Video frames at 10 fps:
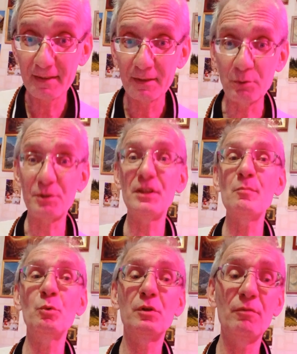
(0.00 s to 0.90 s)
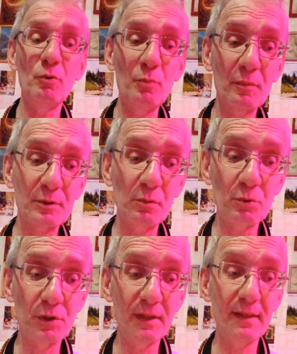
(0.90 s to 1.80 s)
То есть ему-то в любом
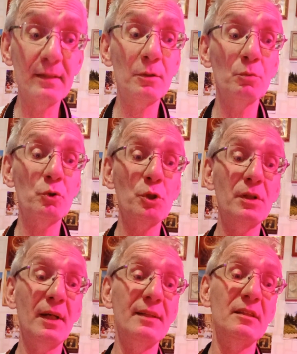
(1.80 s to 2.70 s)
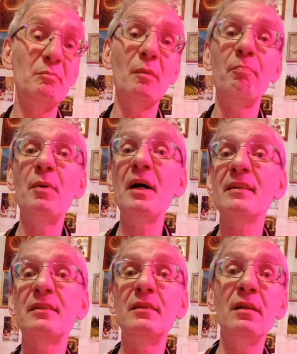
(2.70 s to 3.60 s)
случае, если он считает себя
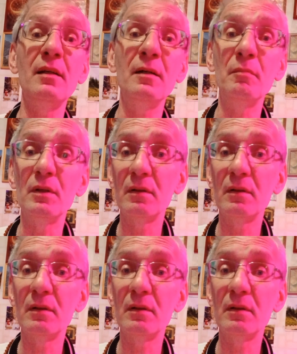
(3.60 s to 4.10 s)
пастырем,